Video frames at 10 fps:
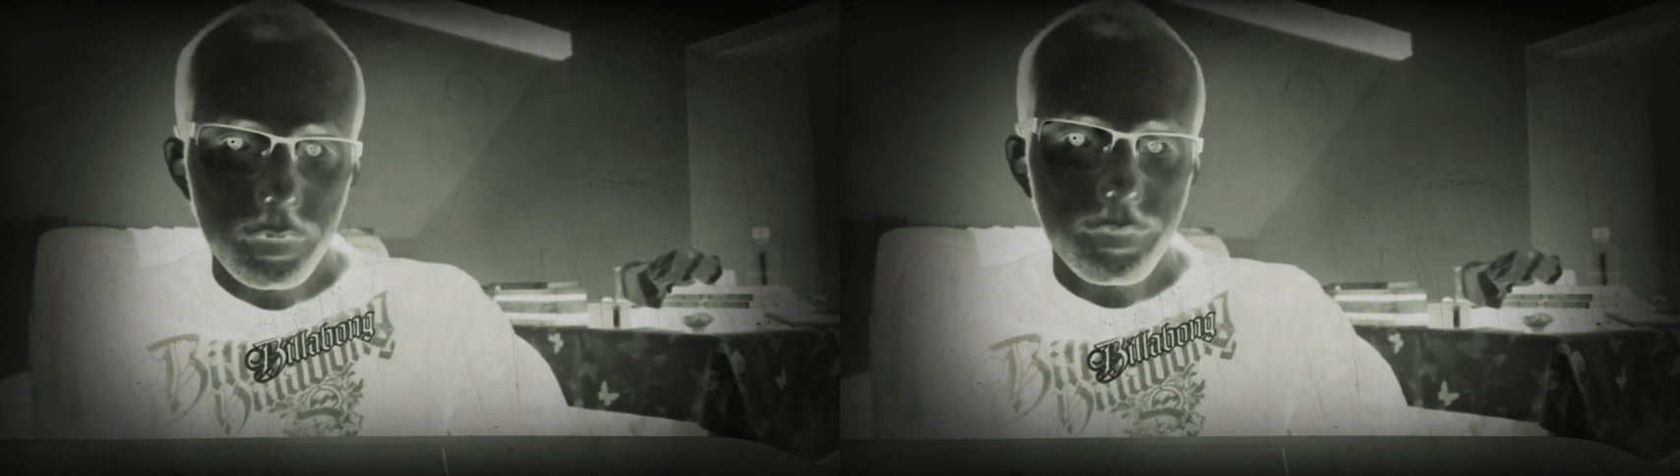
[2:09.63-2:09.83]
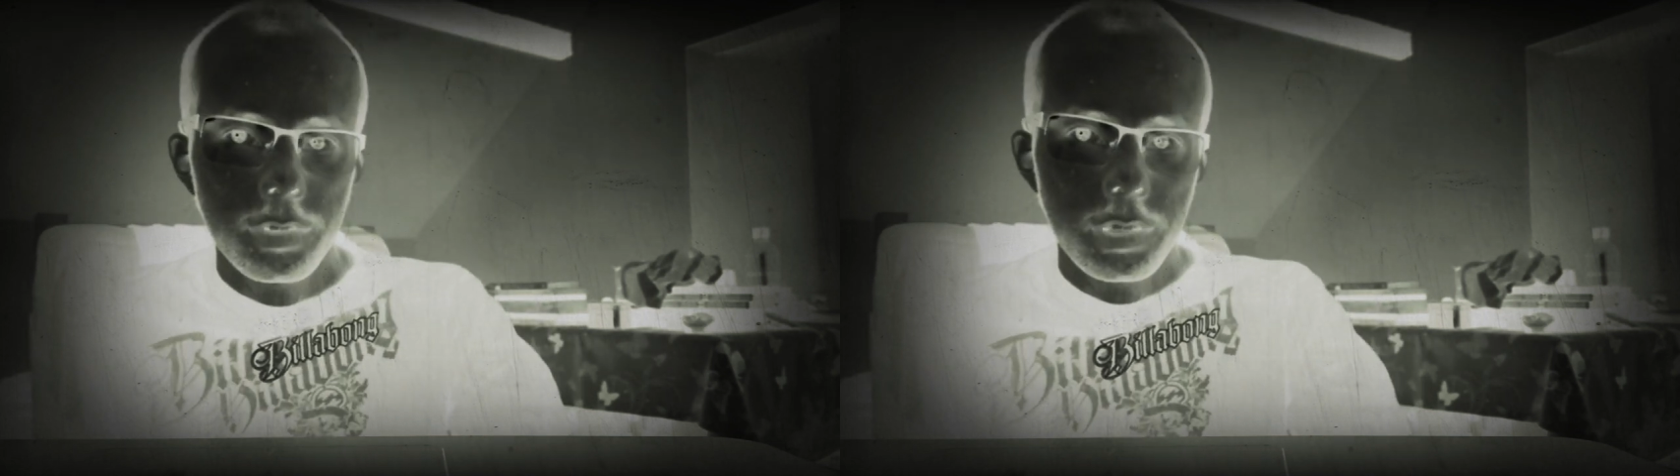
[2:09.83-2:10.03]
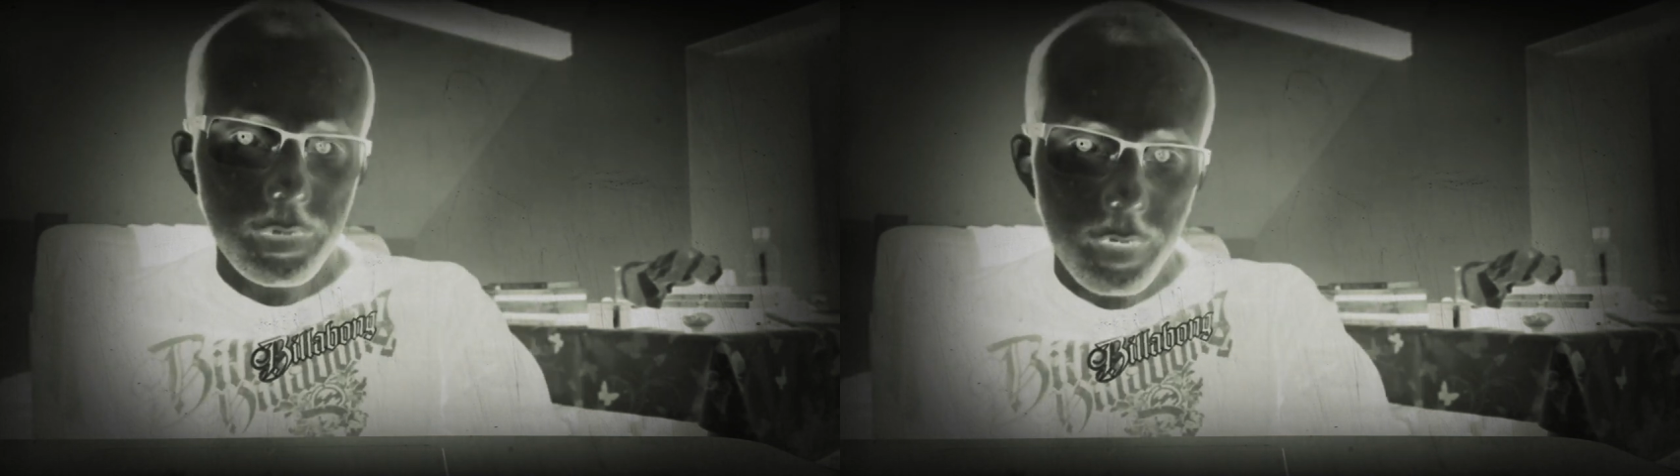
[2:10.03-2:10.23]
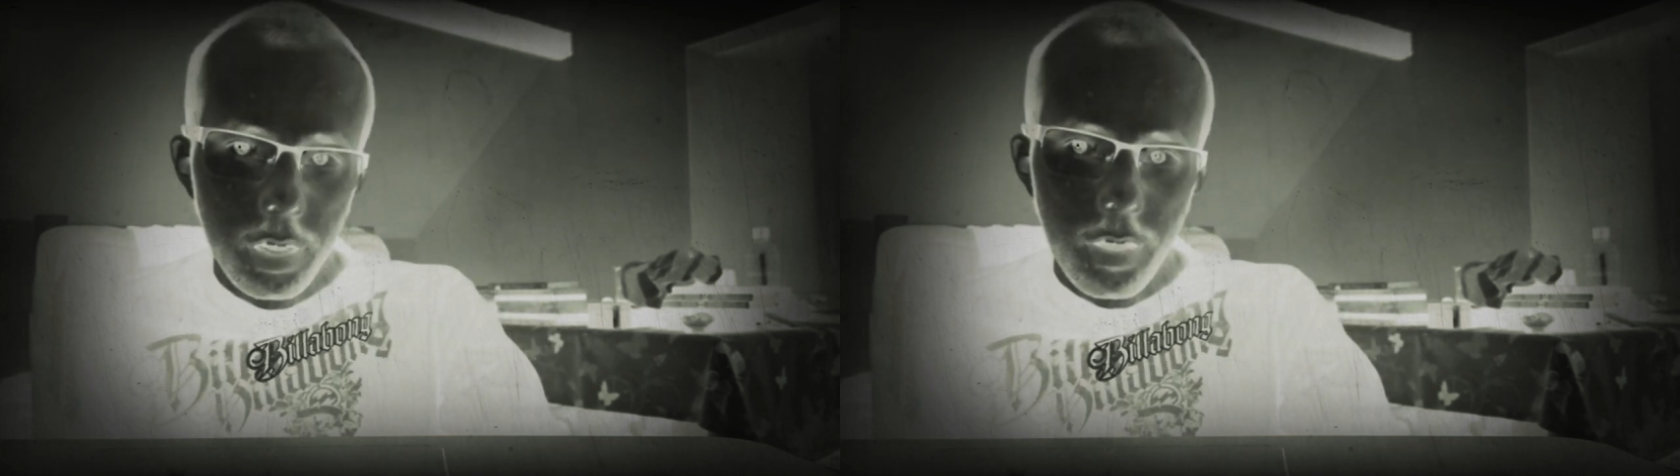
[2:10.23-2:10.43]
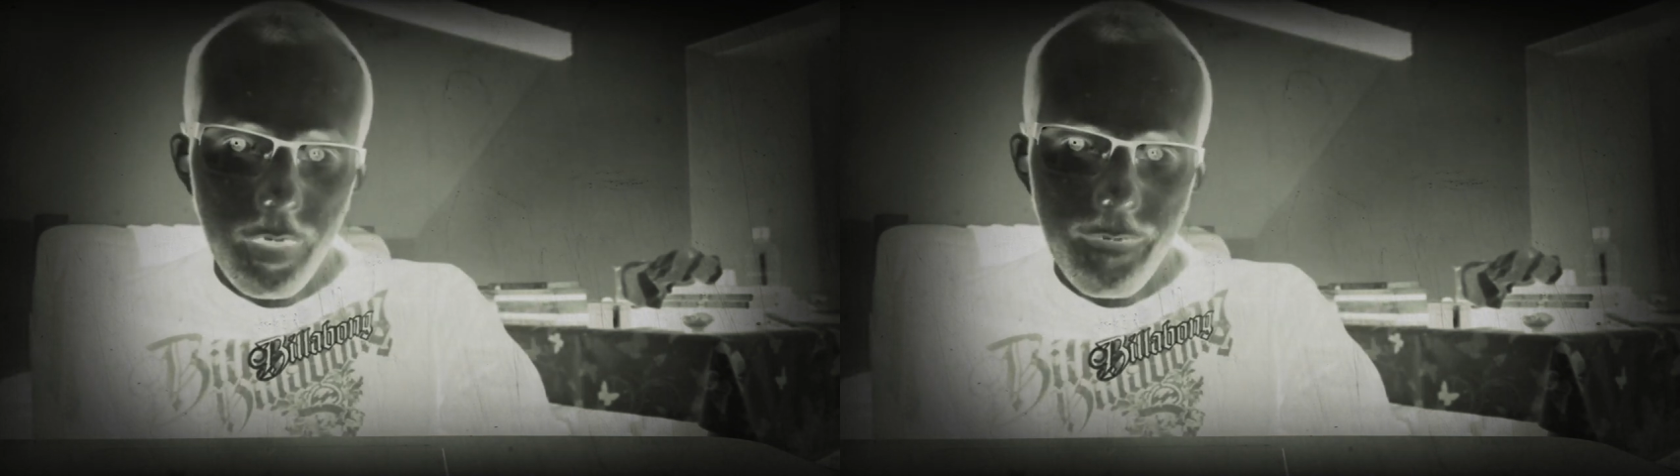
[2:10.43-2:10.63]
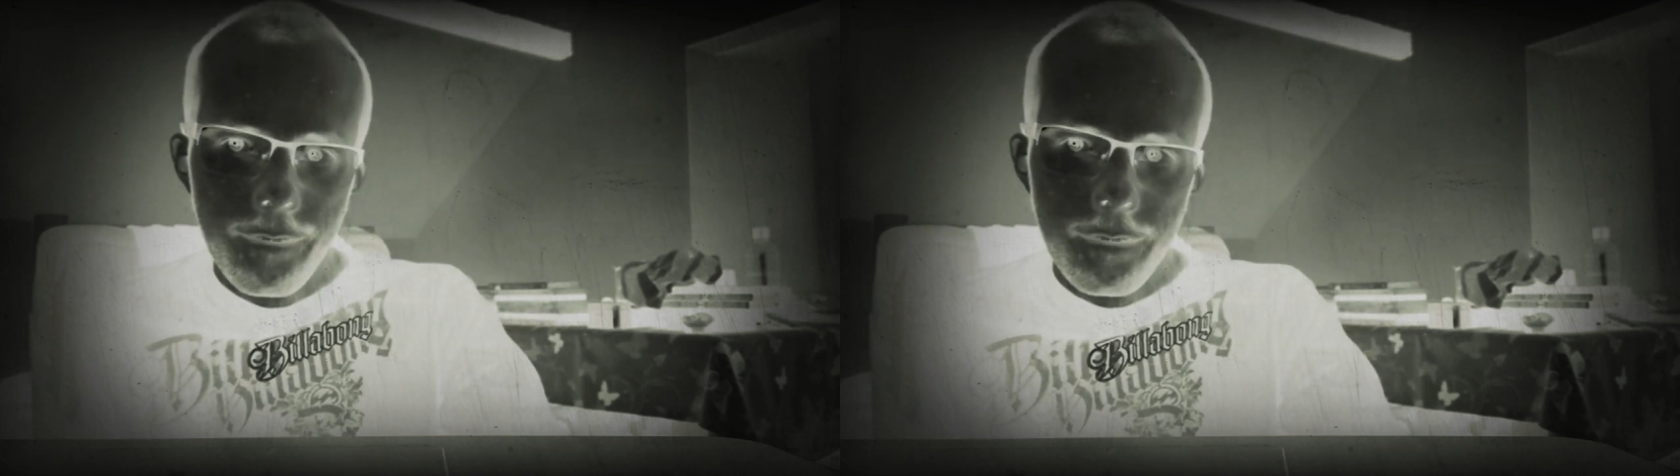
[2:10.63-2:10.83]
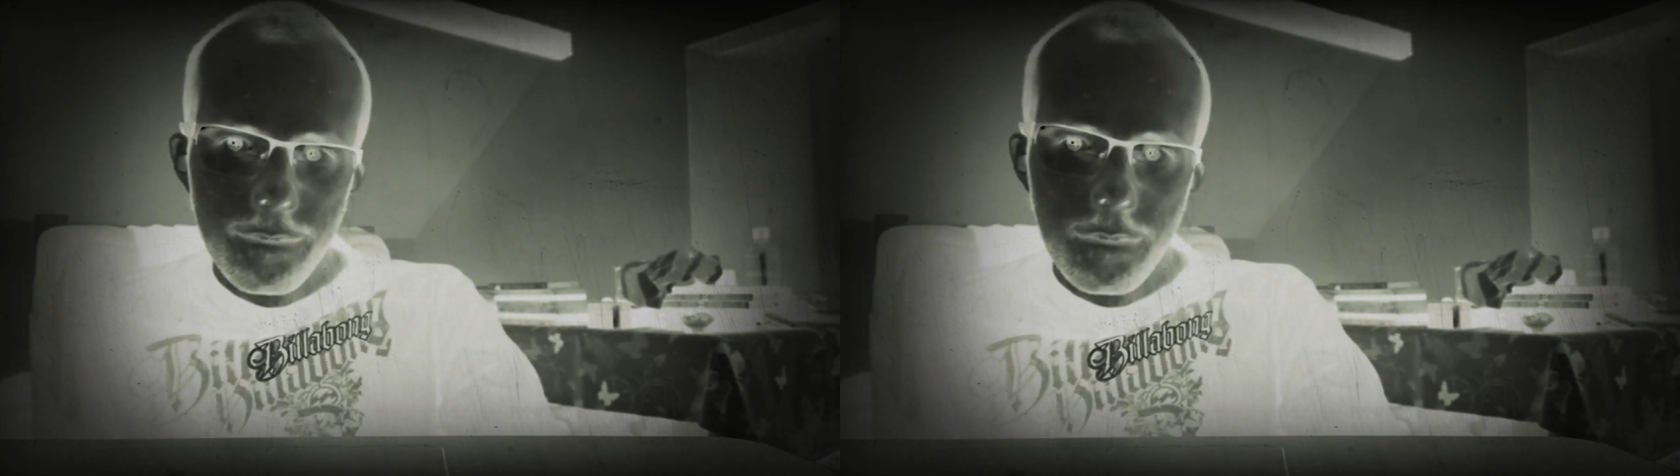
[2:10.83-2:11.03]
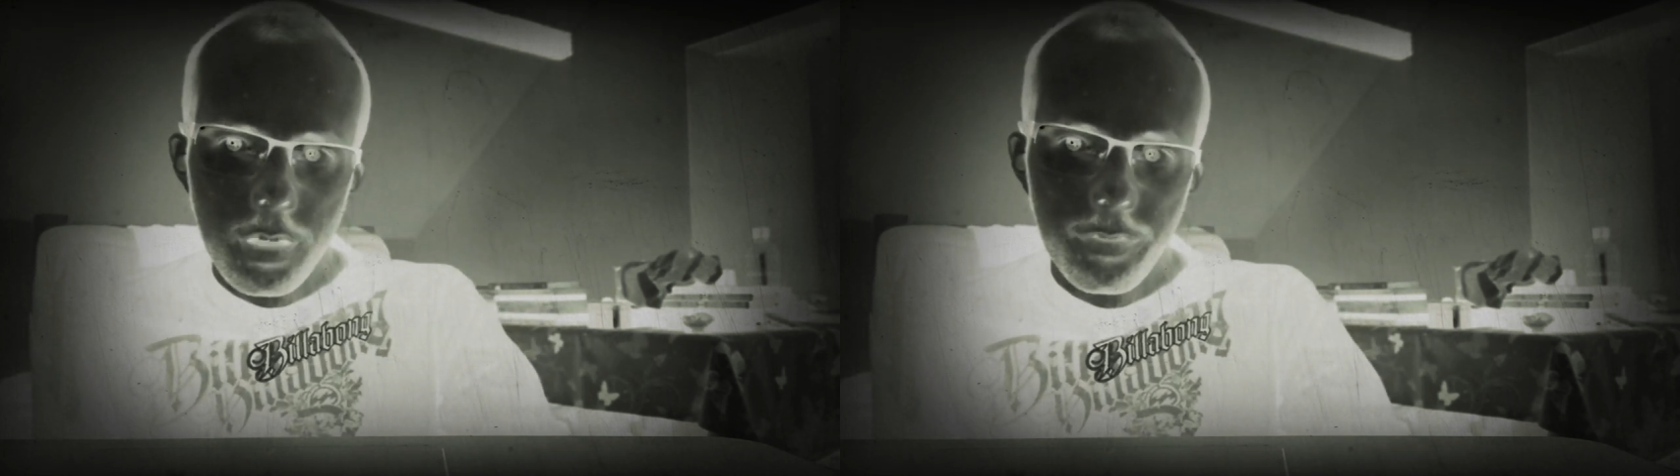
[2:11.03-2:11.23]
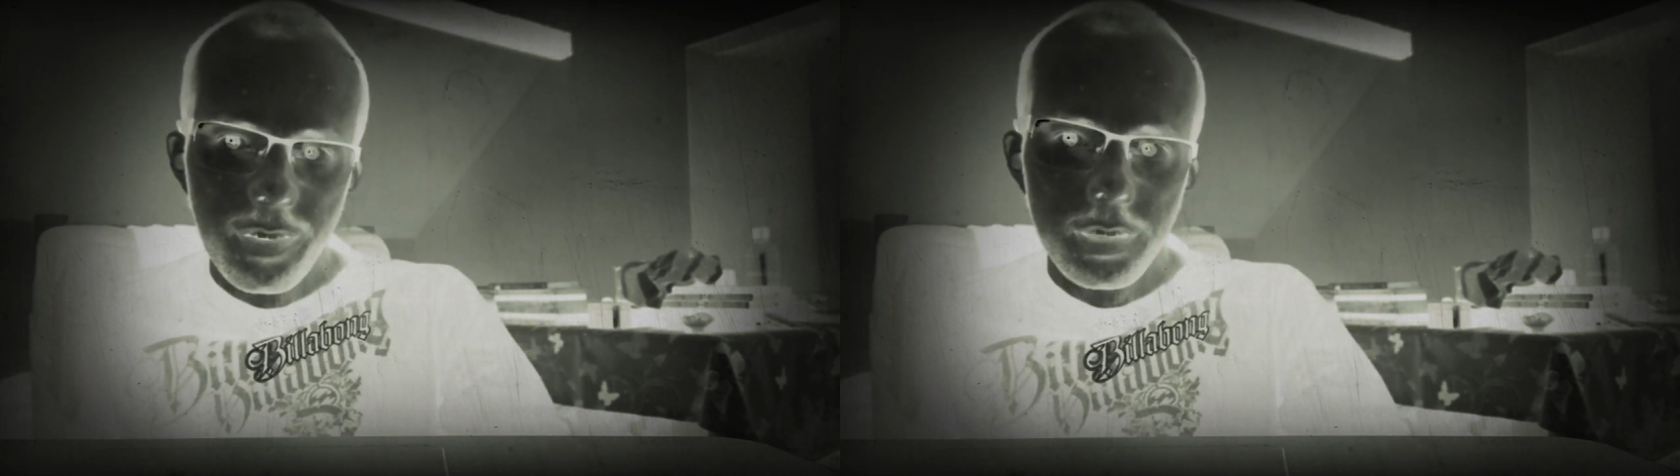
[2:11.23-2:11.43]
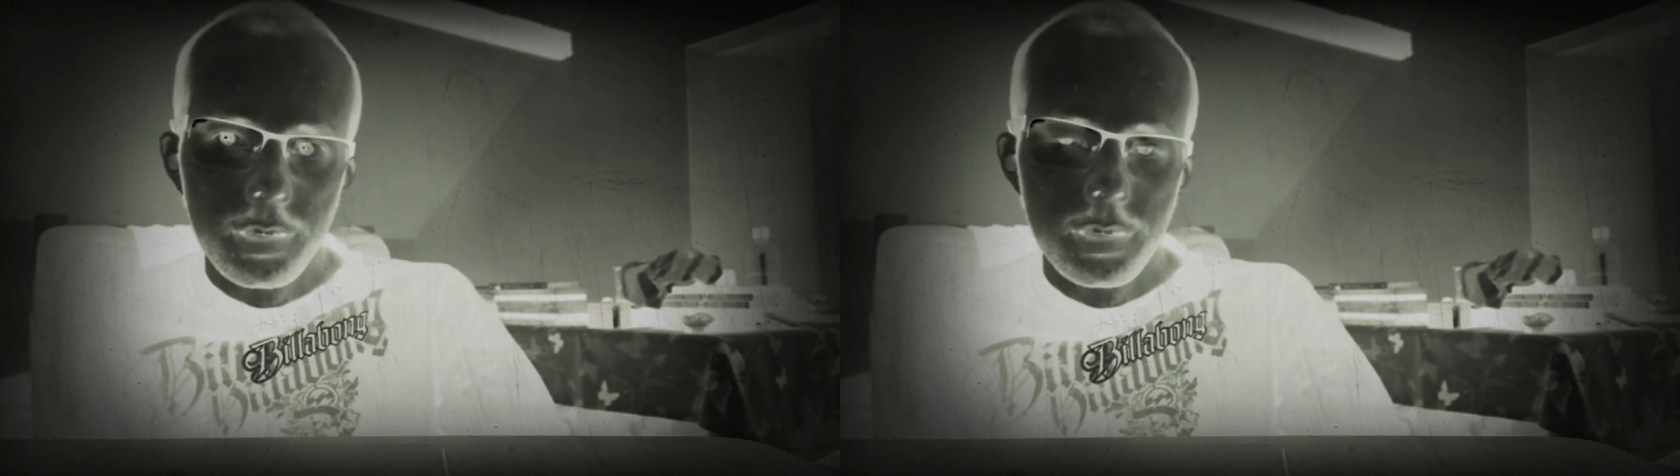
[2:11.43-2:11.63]
Faut savoir. En
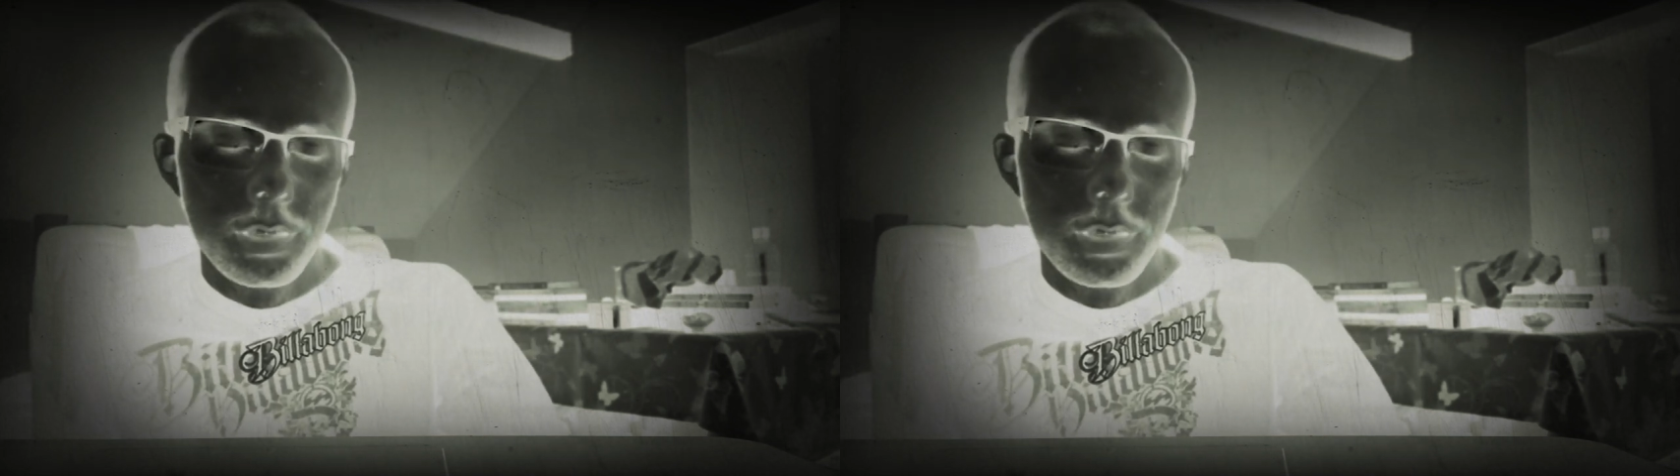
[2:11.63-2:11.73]
fait,